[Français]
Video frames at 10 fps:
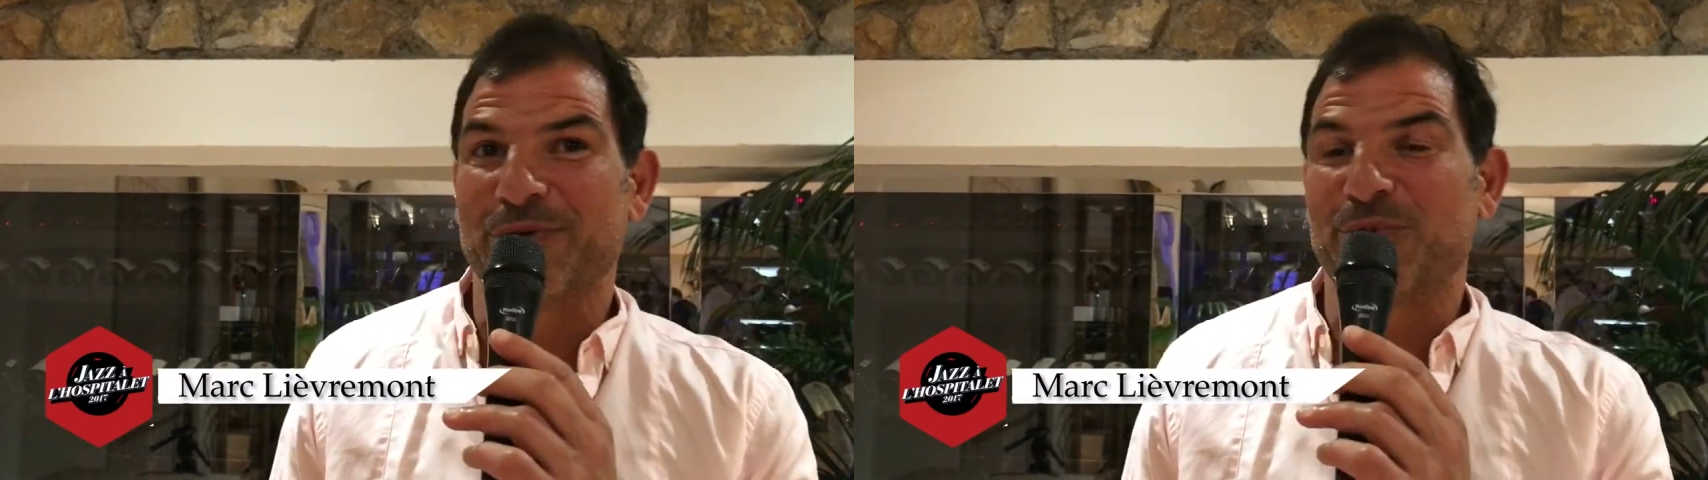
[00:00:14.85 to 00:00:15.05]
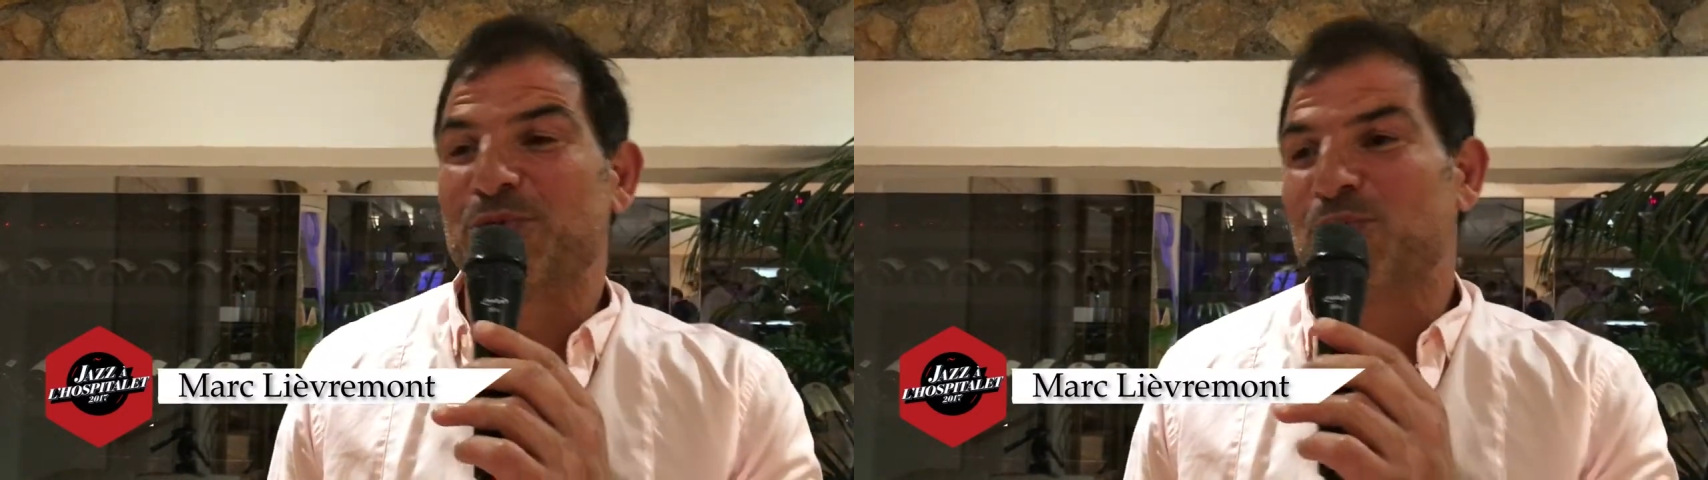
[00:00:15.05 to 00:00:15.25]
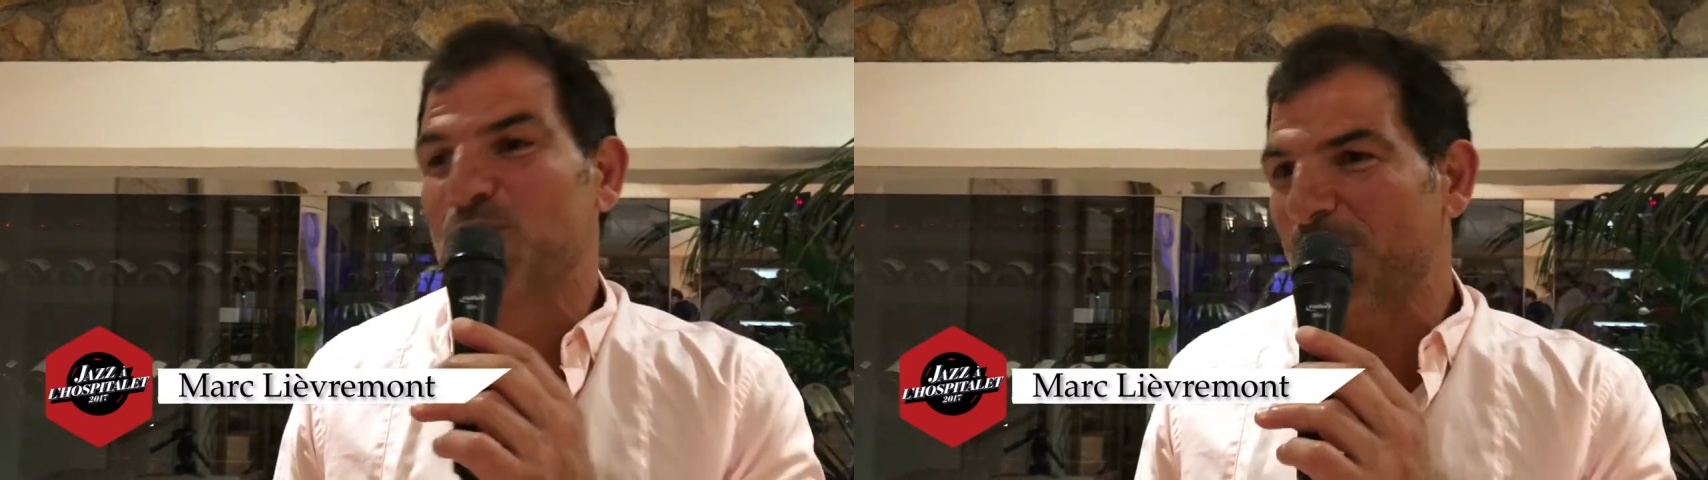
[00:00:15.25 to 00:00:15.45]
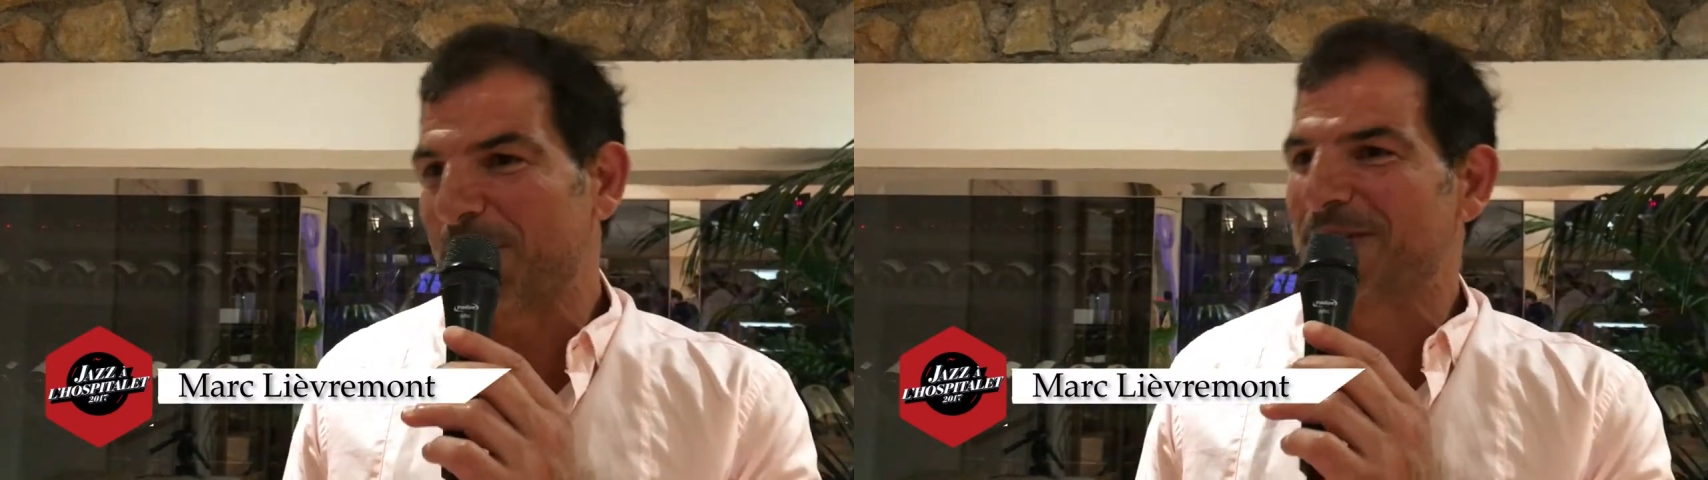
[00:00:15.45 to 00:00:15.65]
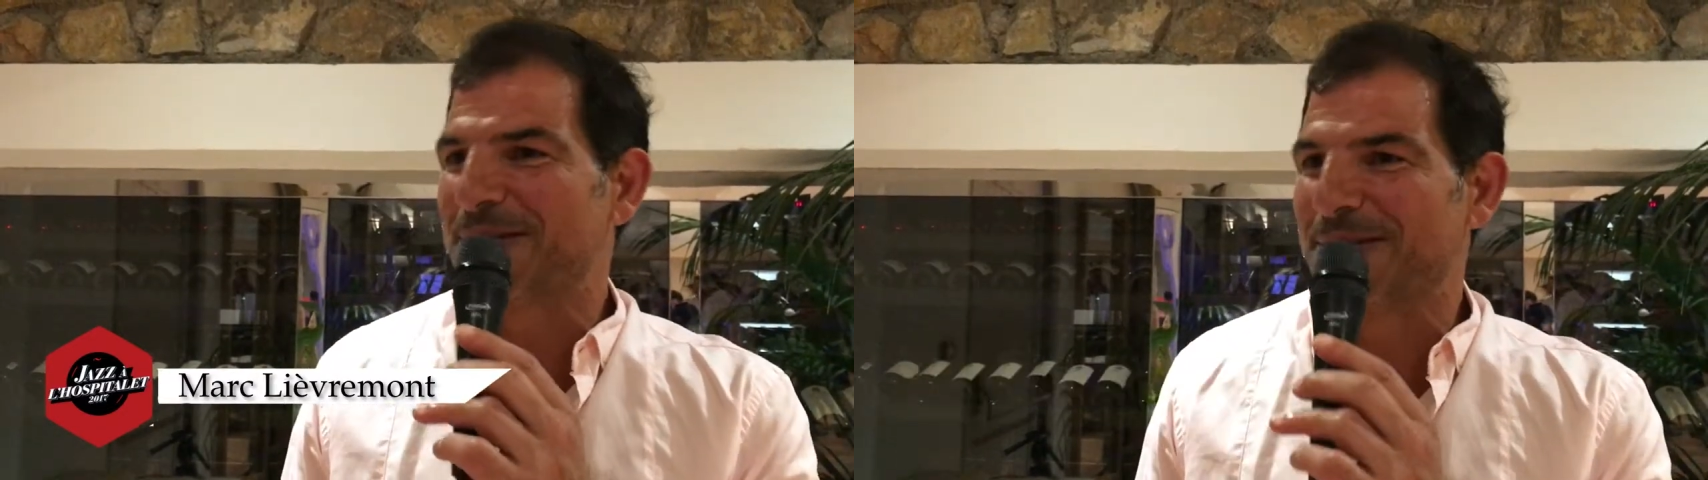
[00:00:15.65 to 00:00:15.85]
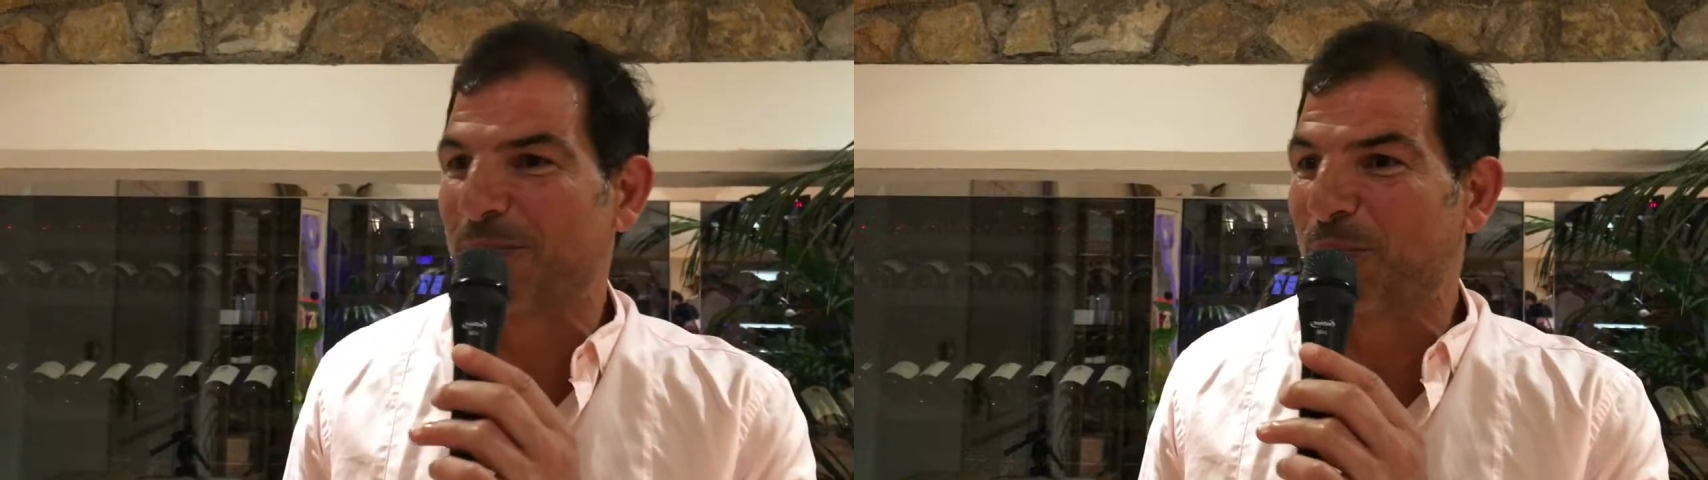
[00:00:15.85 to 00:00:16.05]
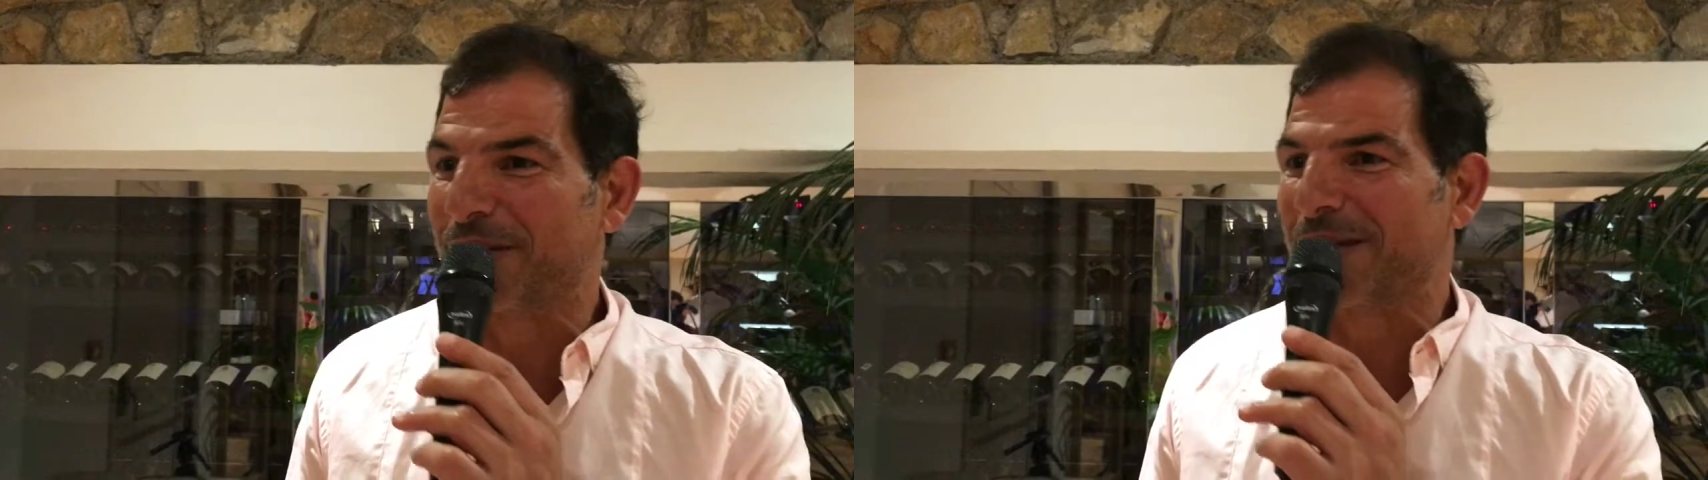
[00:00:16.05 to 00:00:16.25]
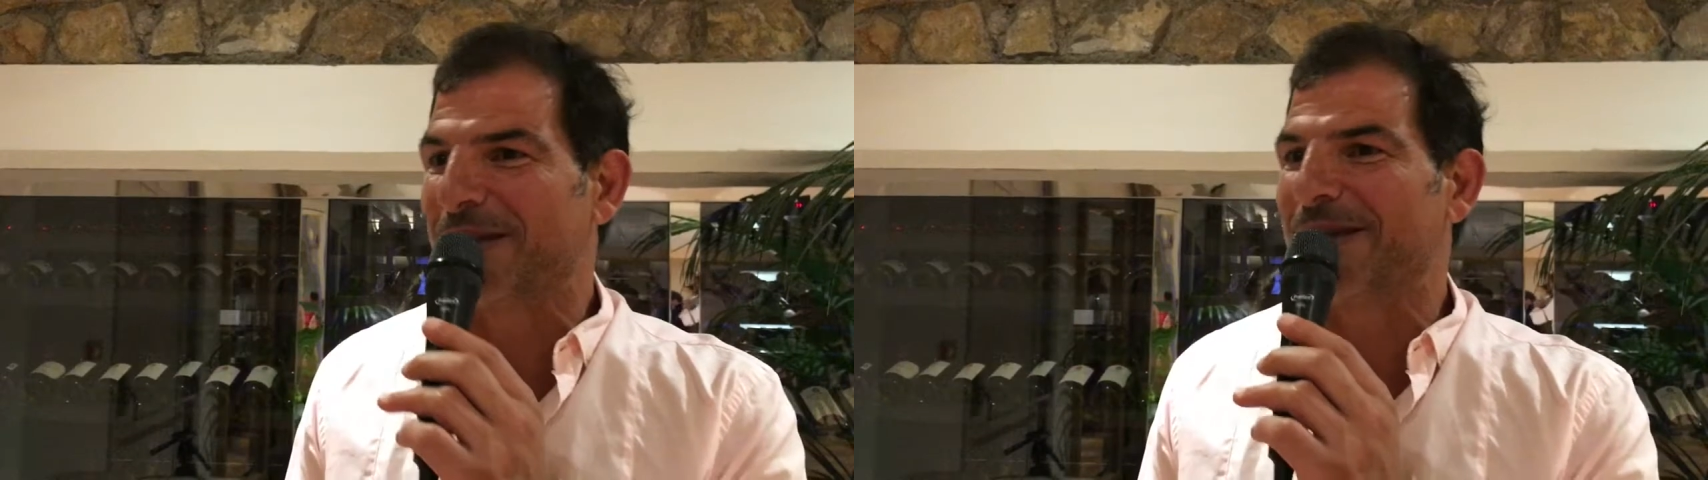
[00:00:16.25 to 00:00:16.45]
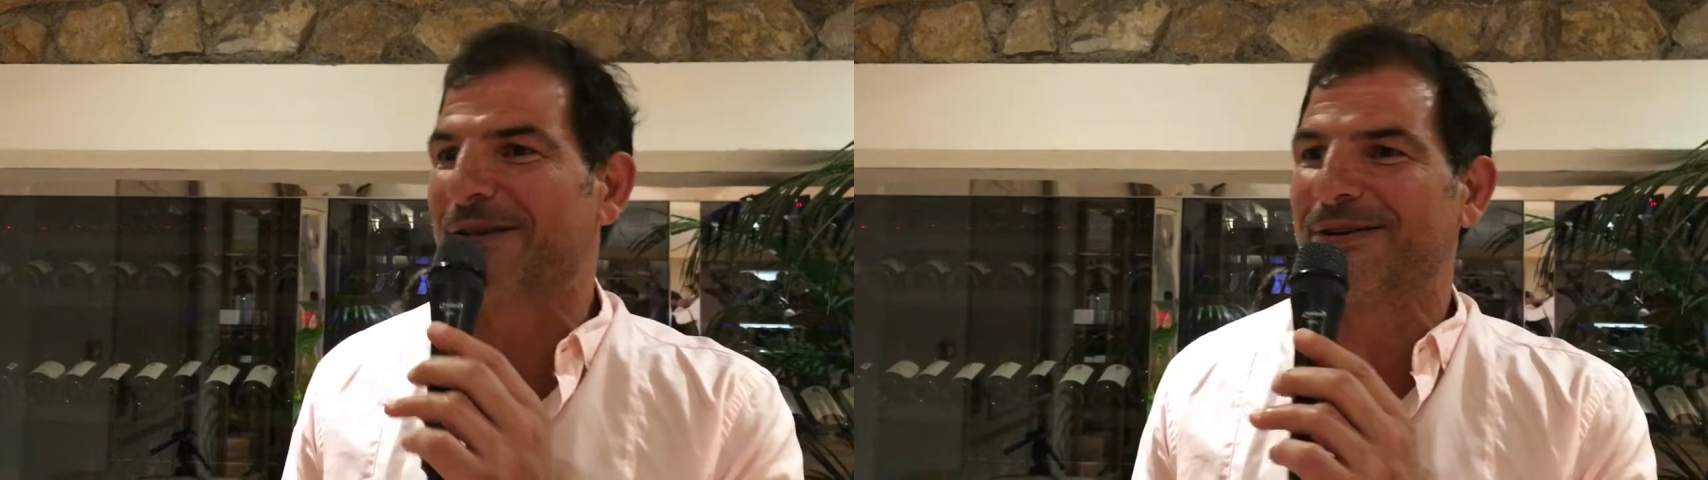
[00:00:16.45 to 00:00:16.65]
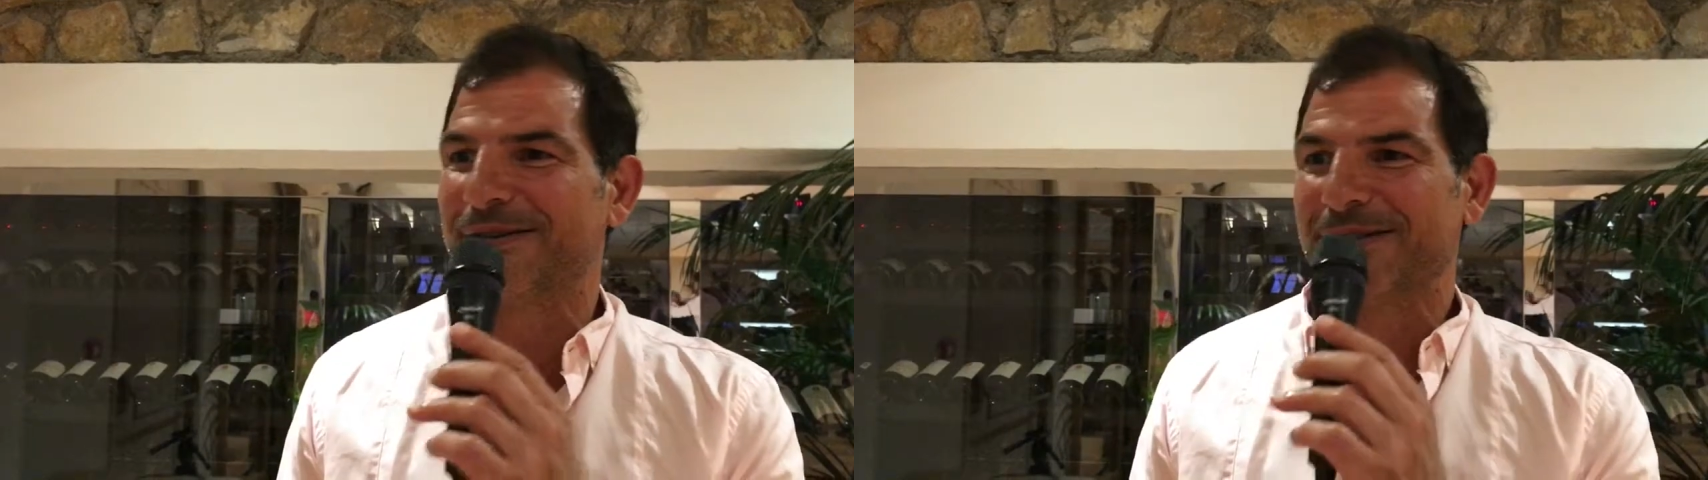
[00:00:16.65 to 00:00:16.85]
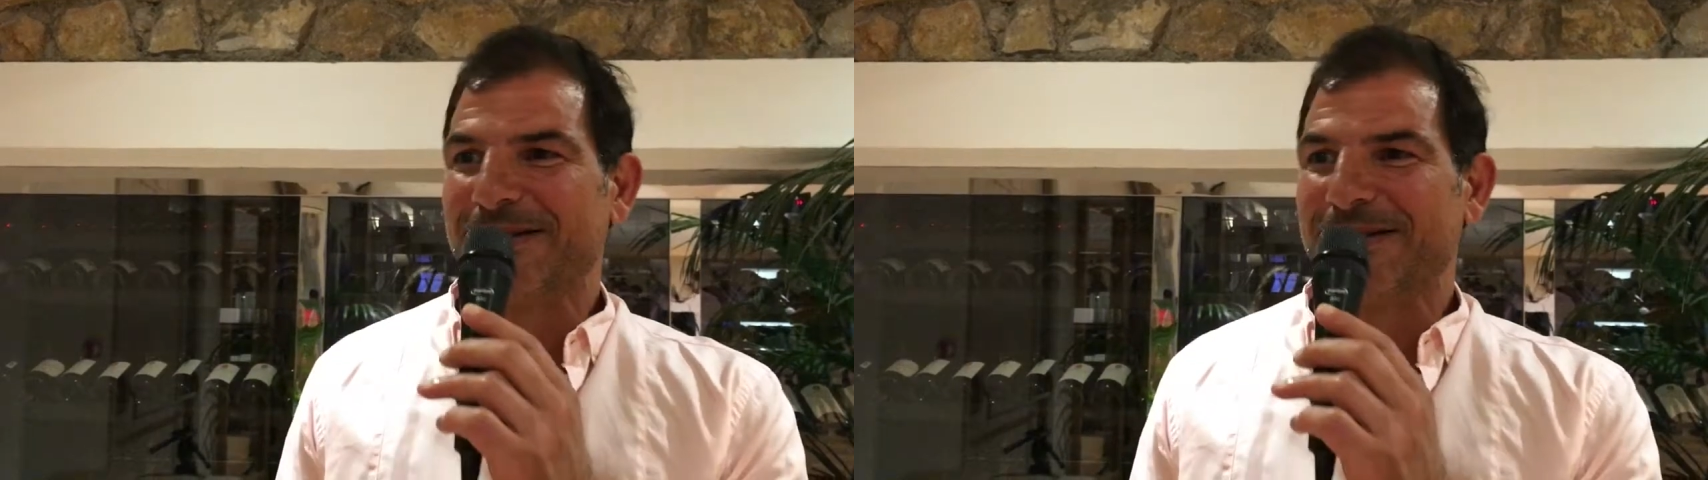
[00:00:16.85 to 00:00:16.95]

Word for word: euh, depuis toujours, même si c'était mon aîné euh,